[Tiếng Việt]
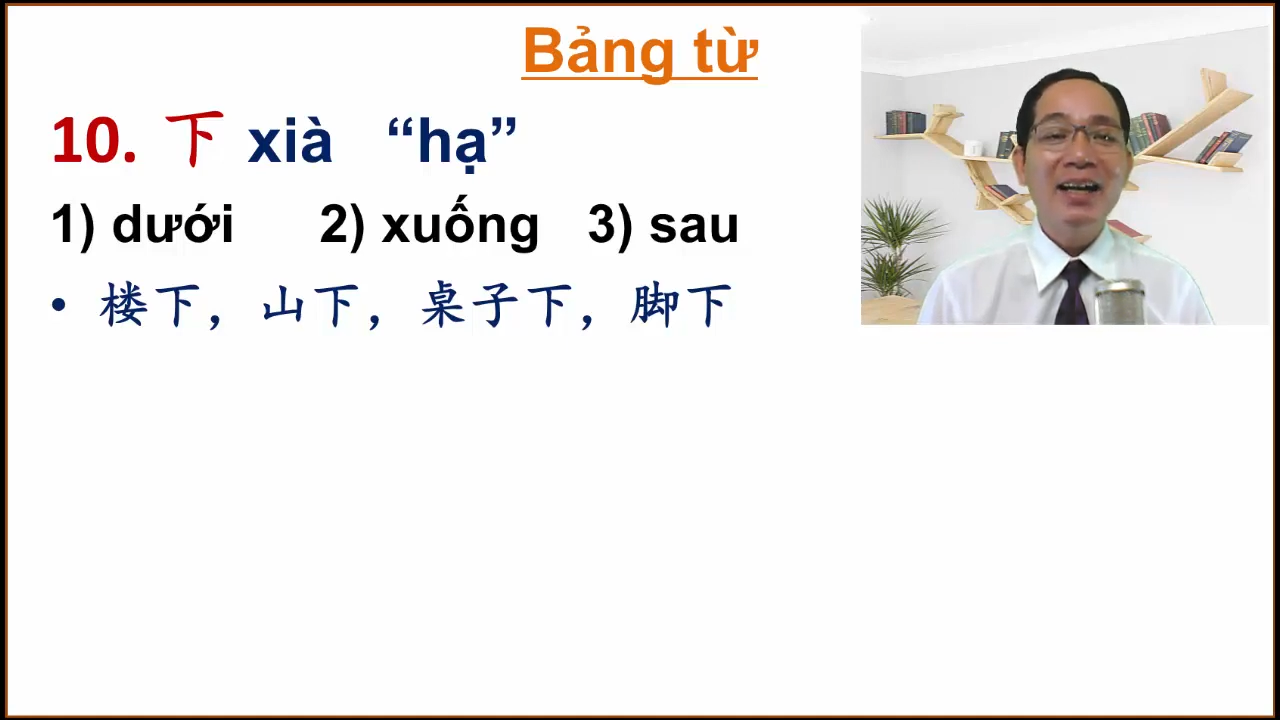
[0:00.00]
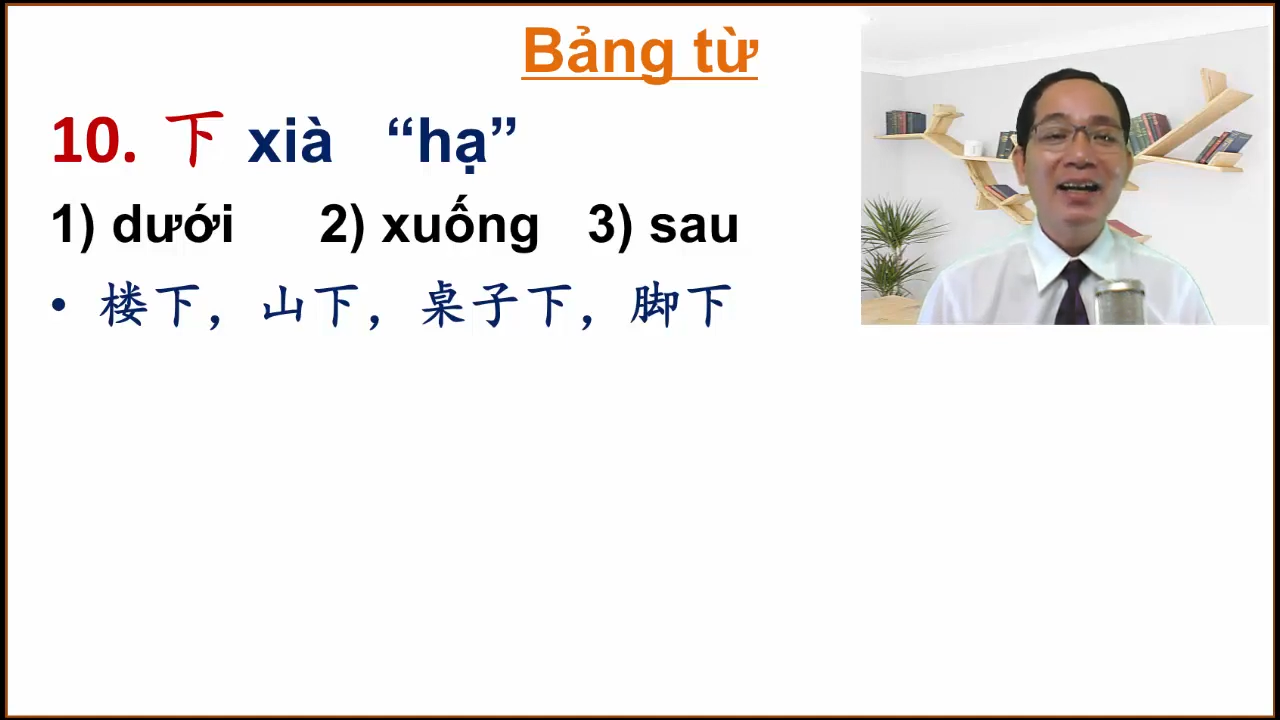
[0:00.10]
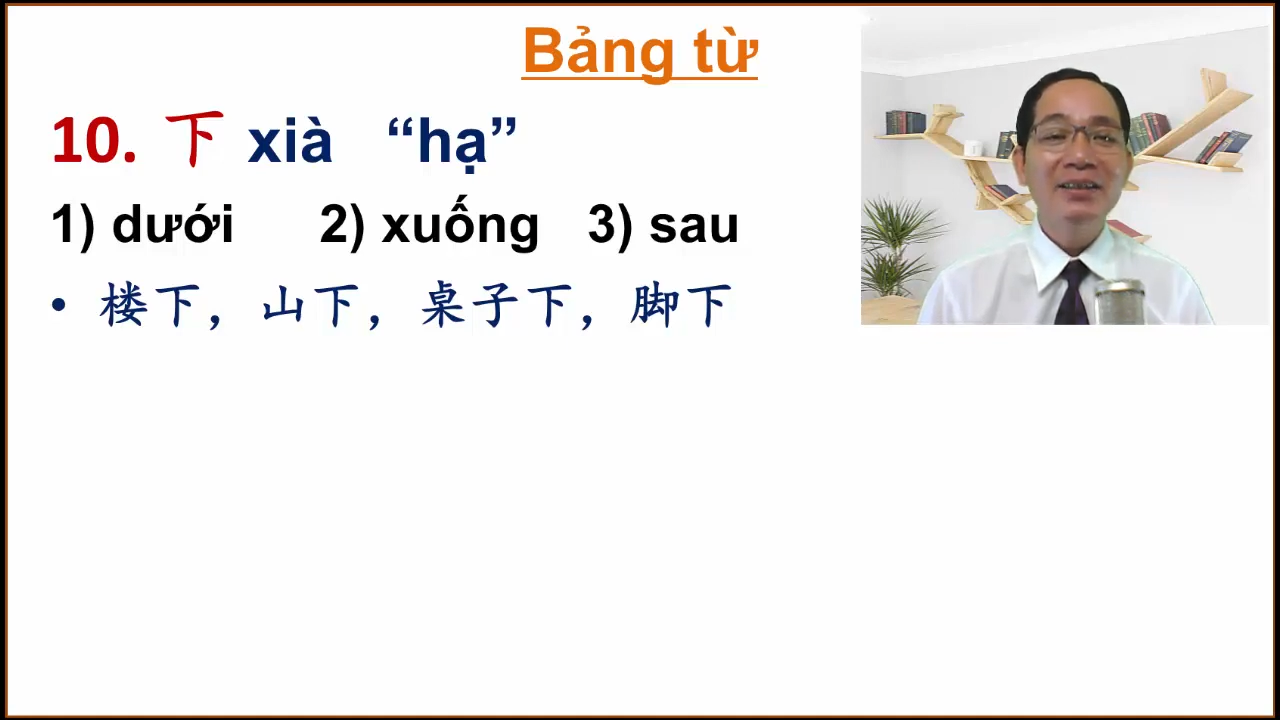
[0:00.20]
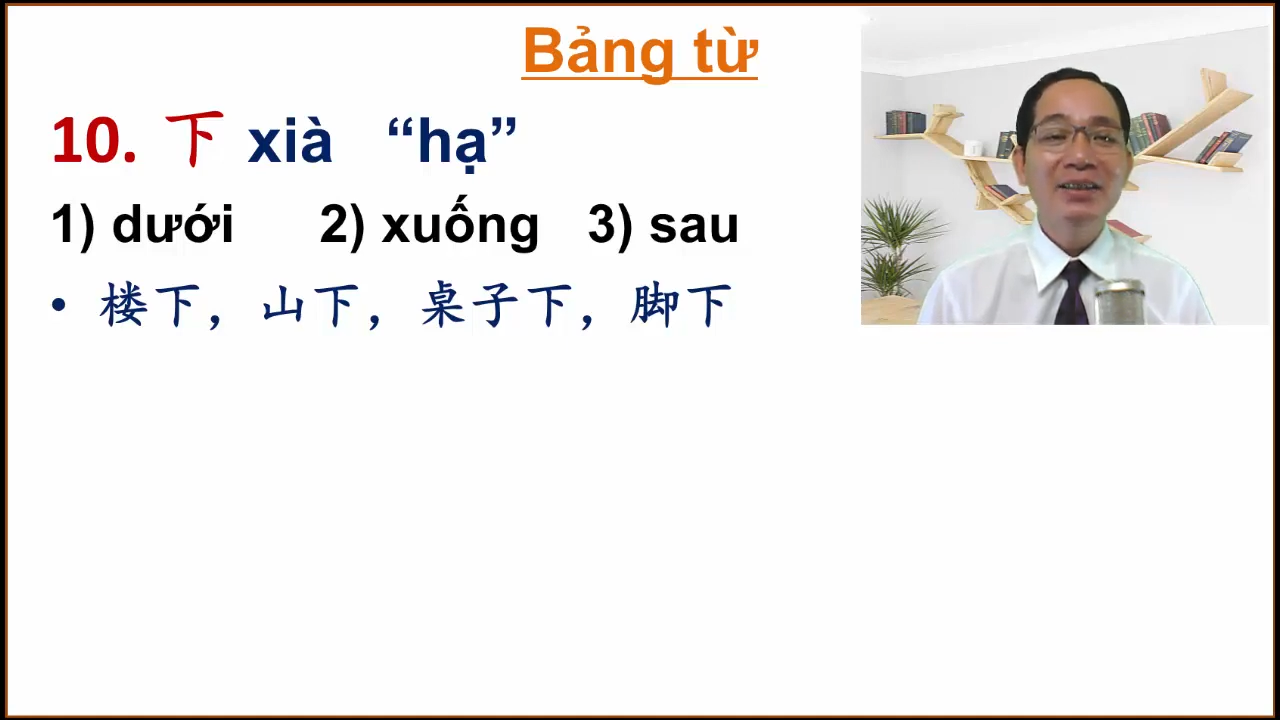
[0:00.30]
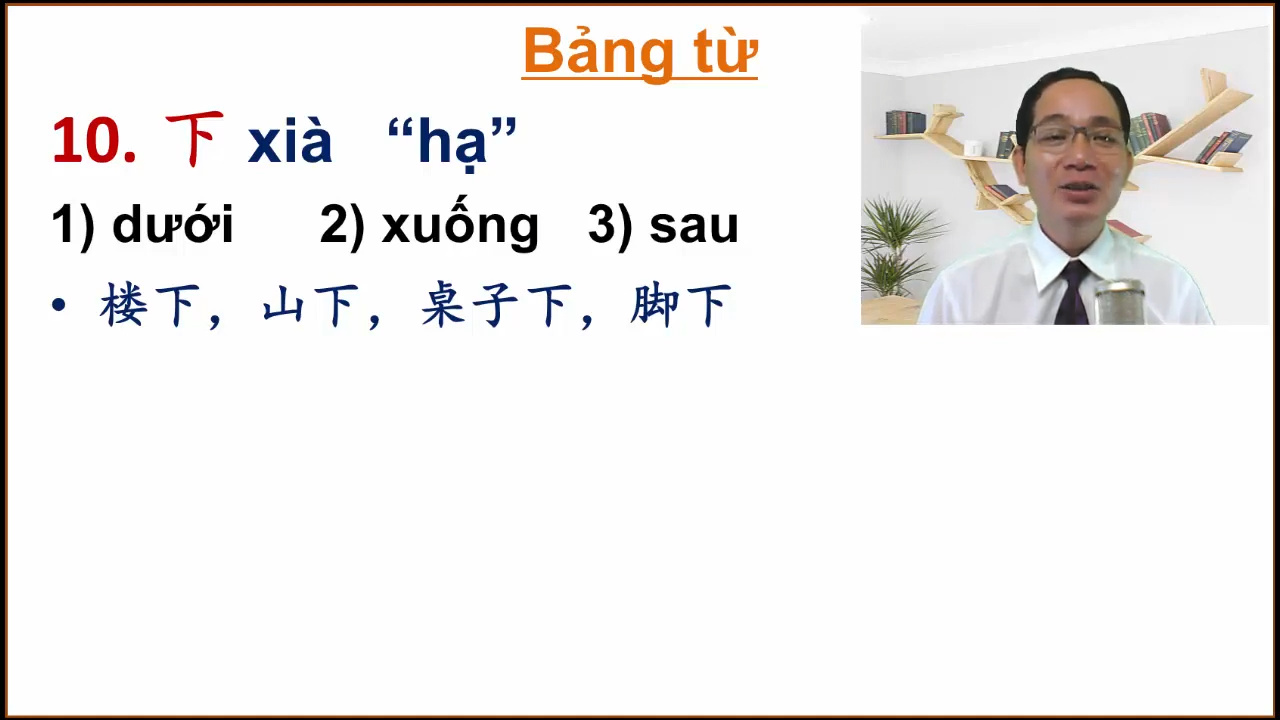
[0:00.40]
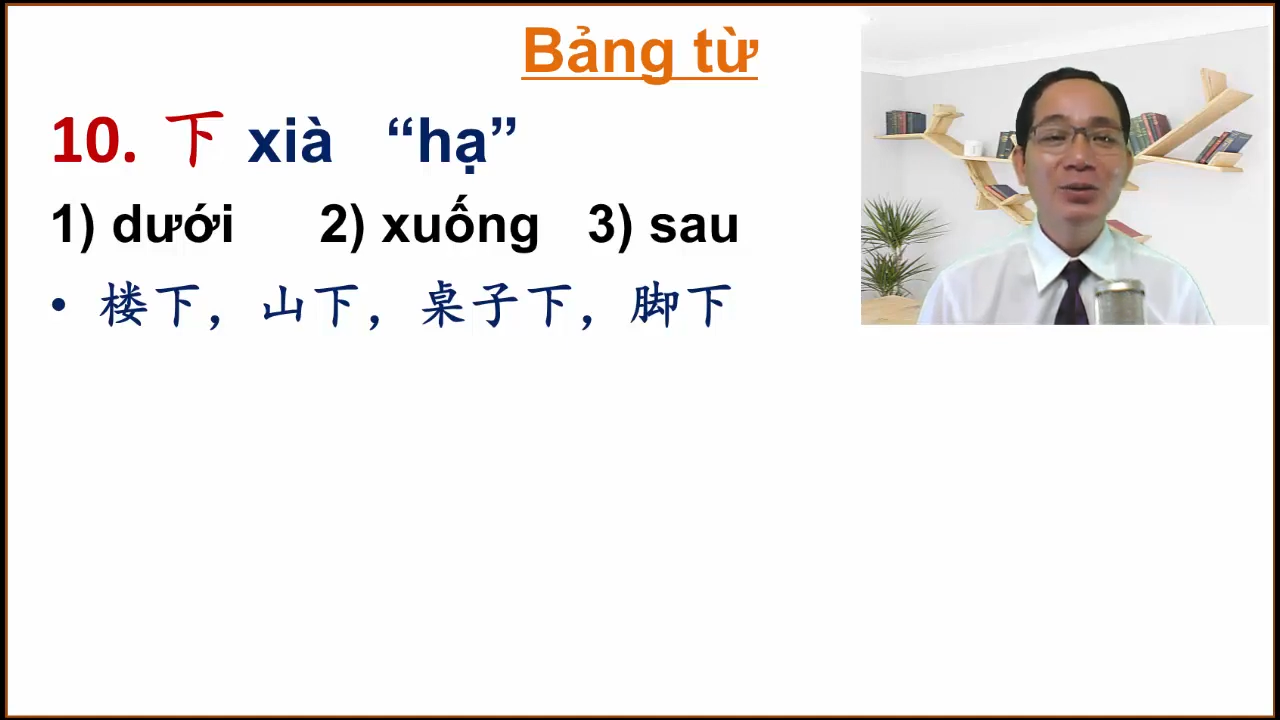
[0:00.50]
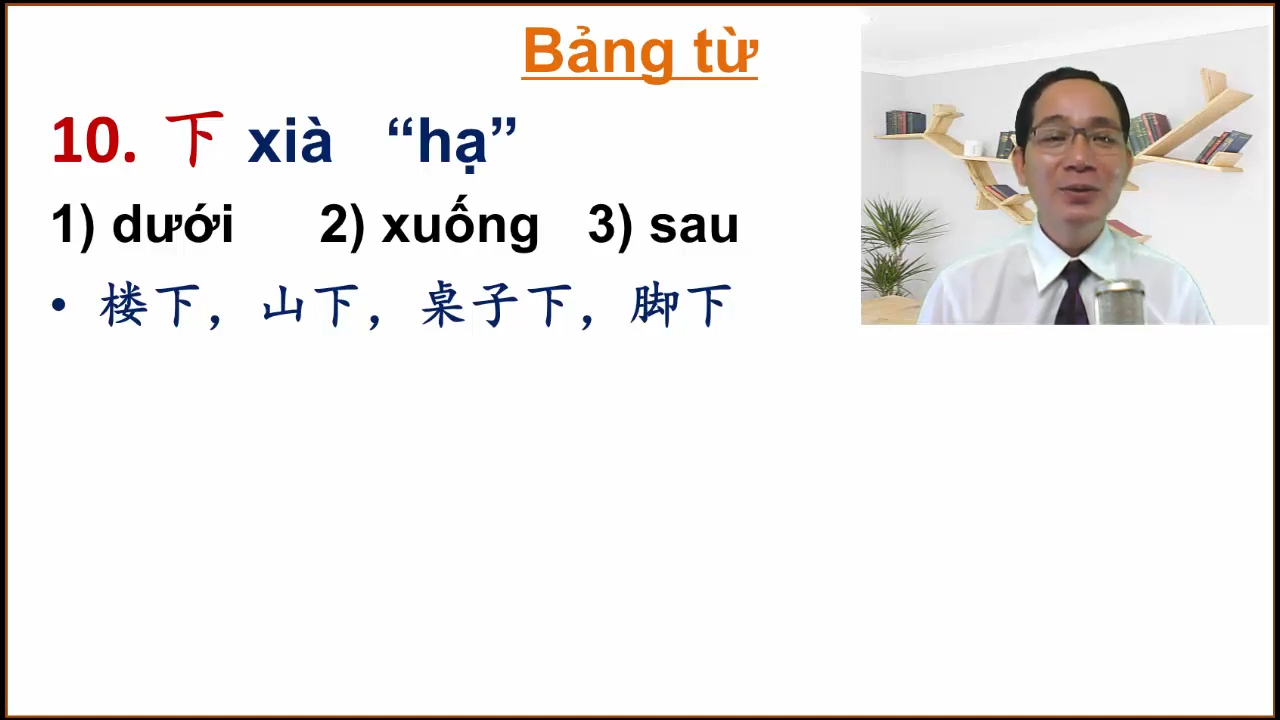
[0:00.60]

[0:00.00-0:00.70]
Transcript: là ở dưới